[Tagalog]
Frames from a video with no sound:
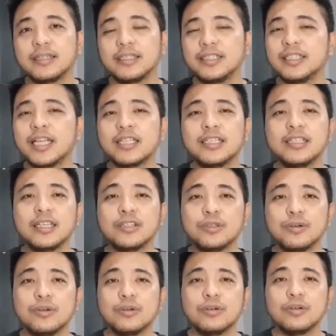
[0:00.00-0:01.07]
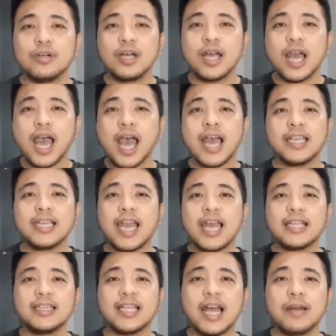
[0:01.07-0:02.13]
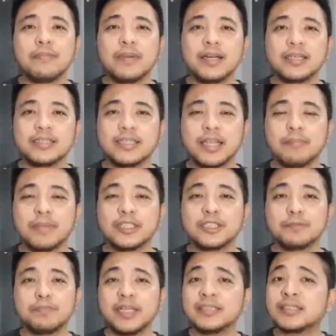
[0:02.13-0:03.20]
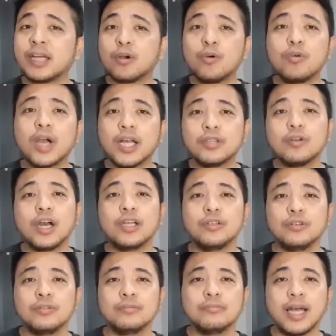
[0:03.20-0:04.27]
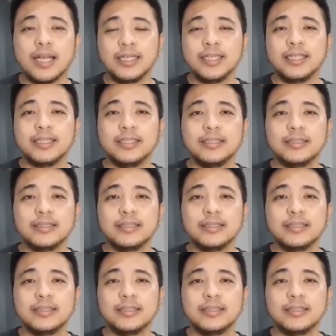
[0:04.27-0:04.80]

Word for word: Hindi natin ito hahayaan lamang na maspend sa kung ano-anong bagay.